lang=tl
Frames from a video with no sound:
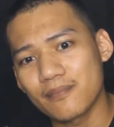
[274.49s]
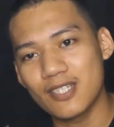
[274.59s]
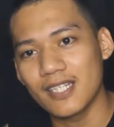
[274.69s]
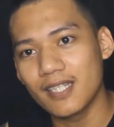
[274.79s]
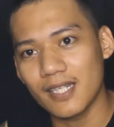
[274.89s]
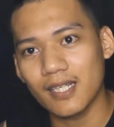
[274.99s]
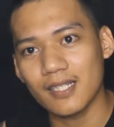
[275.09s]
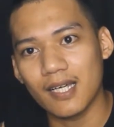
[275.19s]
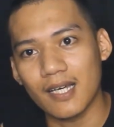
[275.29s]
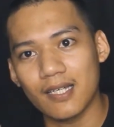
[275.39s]
considering
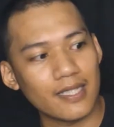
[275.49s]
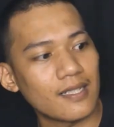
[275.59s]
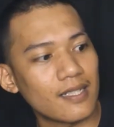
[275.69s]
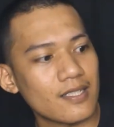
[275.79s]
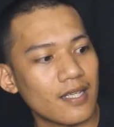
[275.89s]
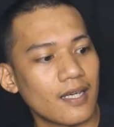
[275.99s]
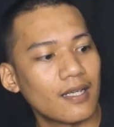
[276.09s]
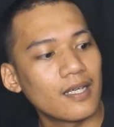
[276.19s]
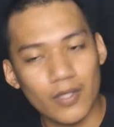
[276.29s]
na stainless siya.